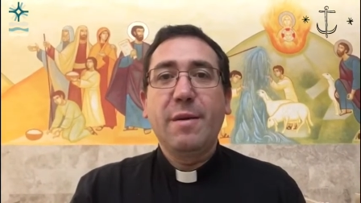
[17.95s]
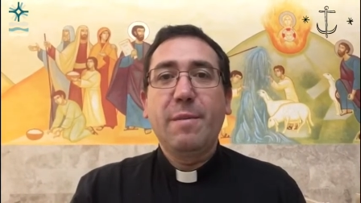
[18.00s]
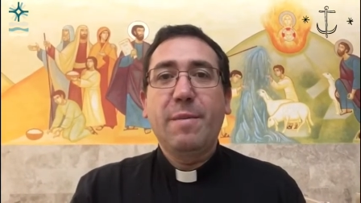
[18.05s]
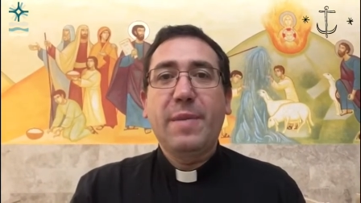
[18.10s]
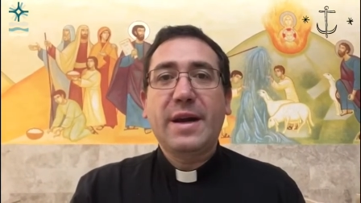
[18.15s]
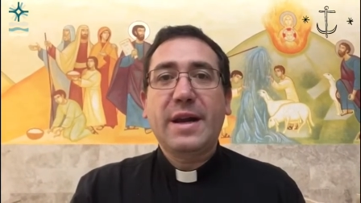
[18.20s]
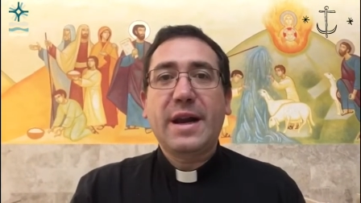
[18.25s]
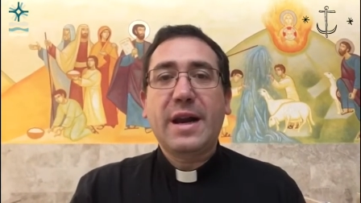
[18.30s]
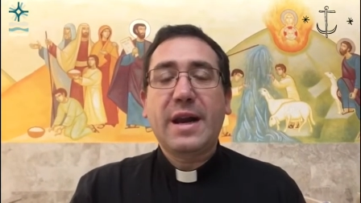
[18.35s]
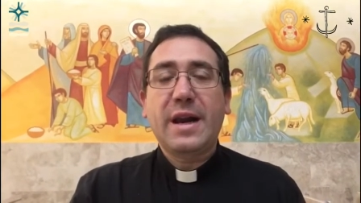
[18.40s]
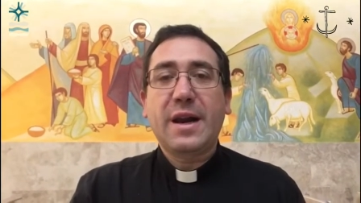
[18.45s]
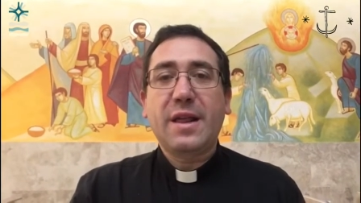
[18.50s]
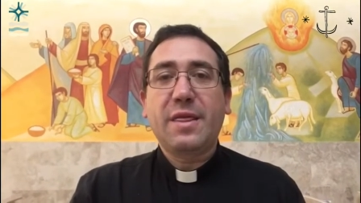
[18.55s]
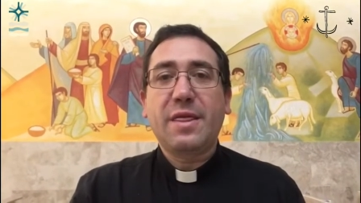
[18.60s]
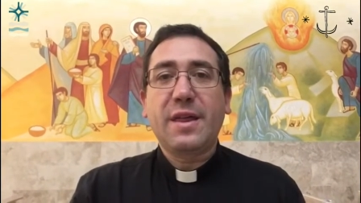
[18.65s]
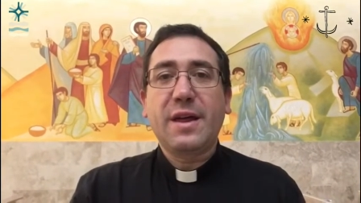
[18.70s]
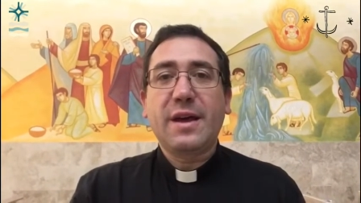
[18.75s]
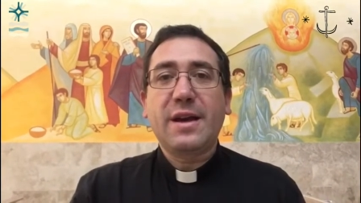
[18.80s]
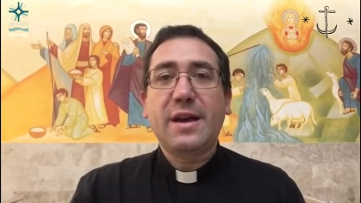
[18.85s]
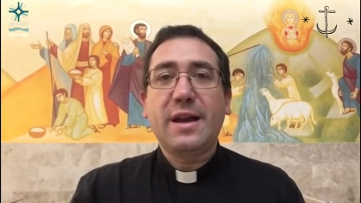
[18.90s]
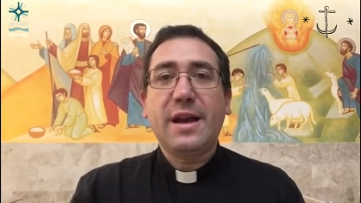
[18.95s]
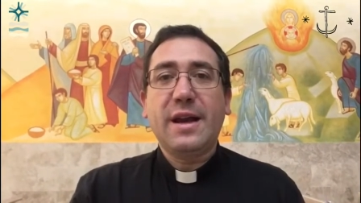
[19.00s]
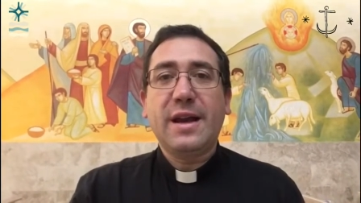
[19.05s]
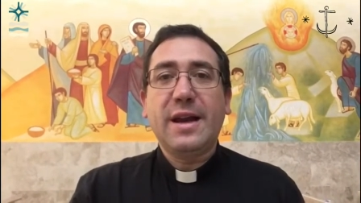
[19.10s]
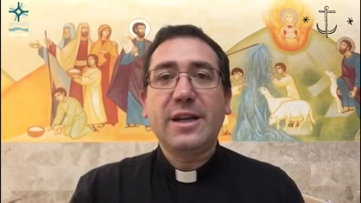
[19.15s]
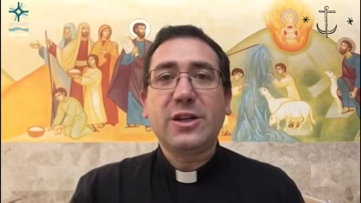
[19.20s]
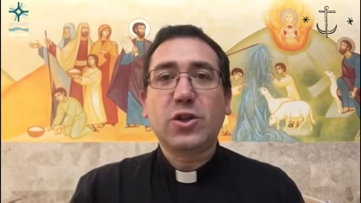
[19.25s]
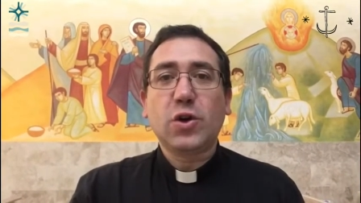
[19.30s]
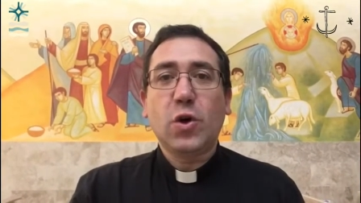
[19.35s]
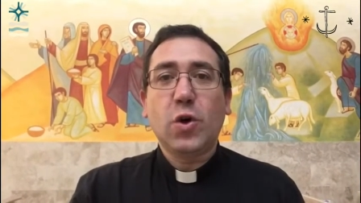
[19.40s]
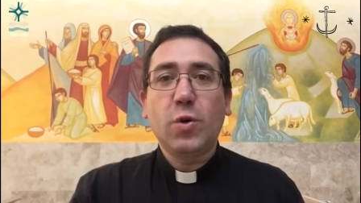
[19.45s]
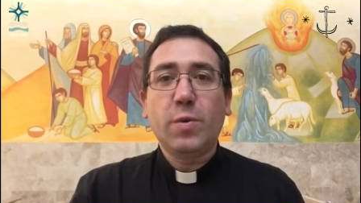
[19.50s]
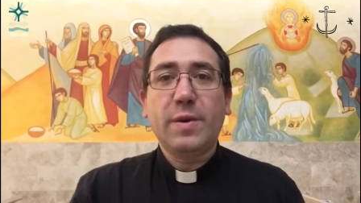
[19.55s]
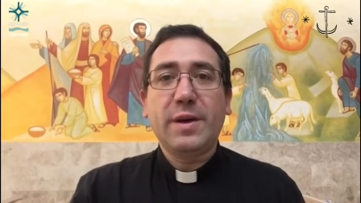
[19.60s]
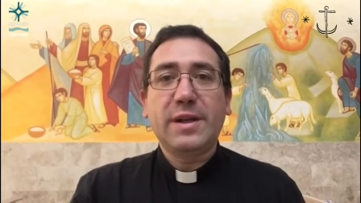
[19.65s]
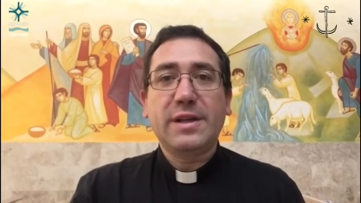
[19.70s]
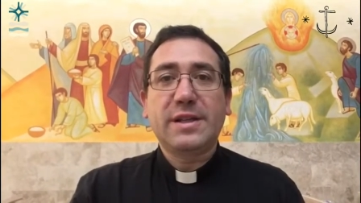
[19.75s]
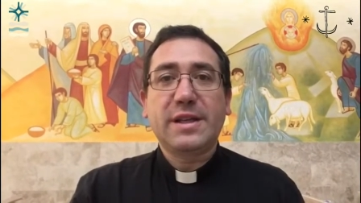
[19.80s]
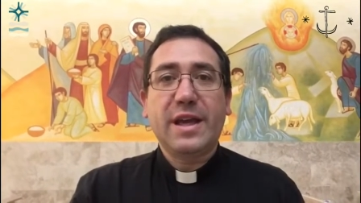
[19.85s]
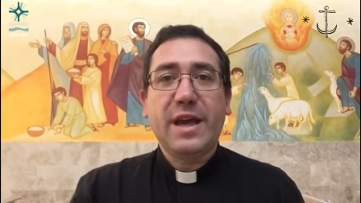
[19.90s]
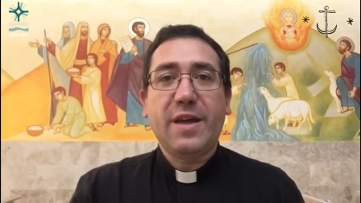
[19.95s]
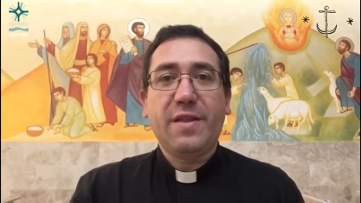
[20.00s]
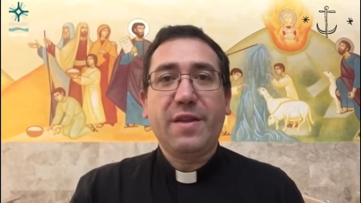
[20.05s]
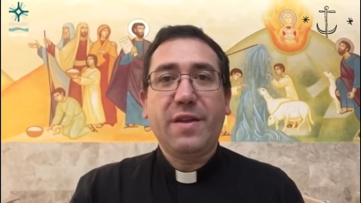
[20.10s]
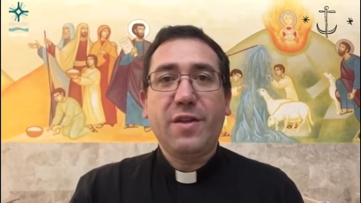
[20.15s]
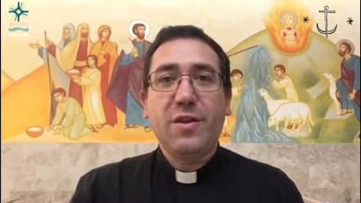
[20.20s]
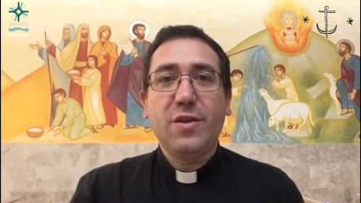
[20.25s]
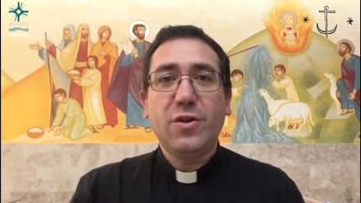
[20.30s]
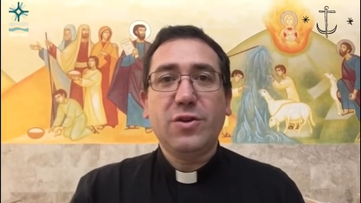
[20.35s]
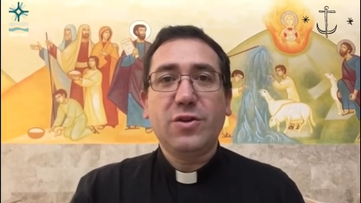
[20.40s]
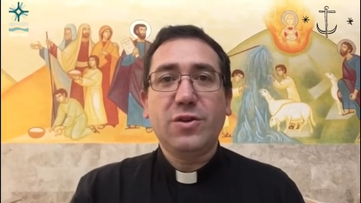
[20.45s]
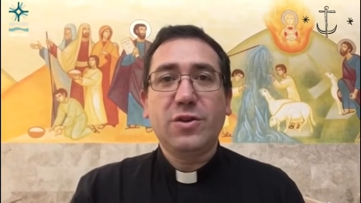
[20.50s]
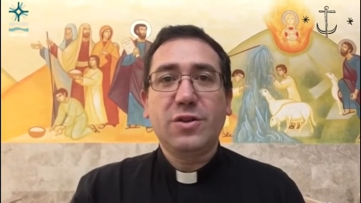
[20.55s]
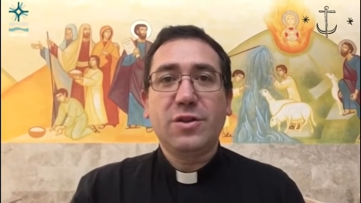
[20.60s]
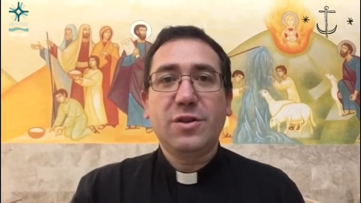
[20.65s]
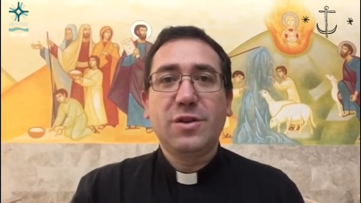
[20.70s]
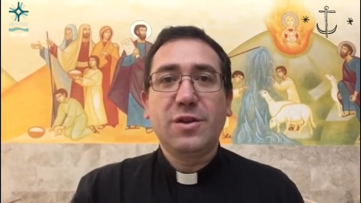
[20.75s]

para realizar las obras que hace Dios?